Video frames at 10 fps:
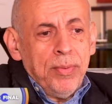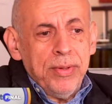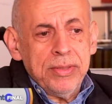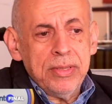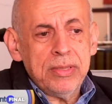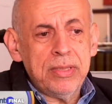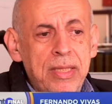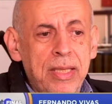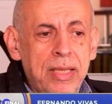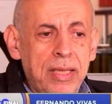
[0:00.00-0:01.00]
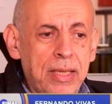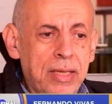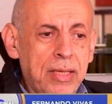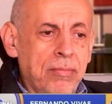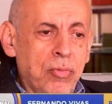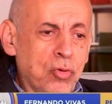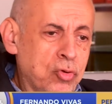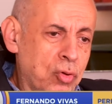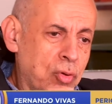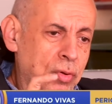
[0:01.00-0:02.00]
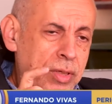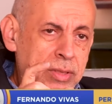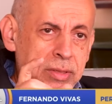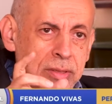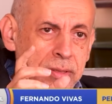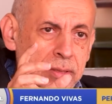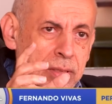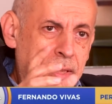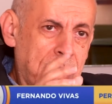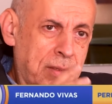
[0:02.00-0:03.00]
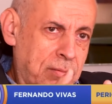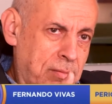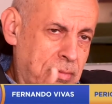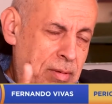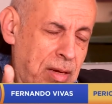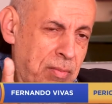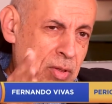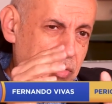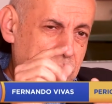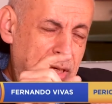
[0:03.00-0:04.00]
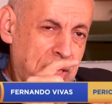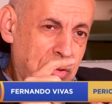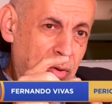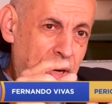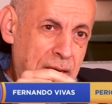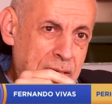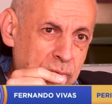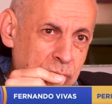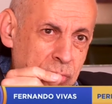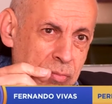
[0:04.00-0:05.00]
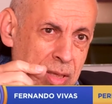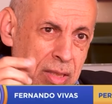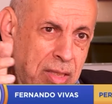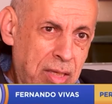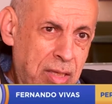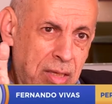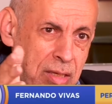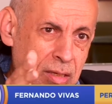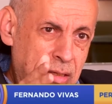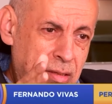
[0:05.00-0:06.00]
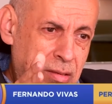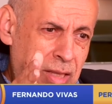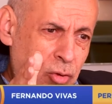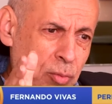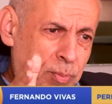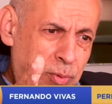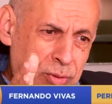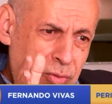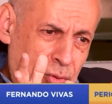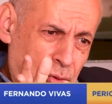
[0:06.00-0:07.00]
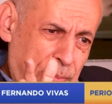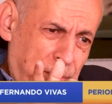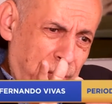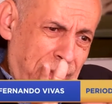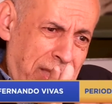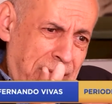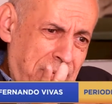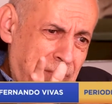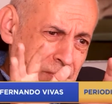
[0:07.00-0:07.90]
pues, este, no solo es en términos electorales un veintitantos por ciento, no, pero de ahí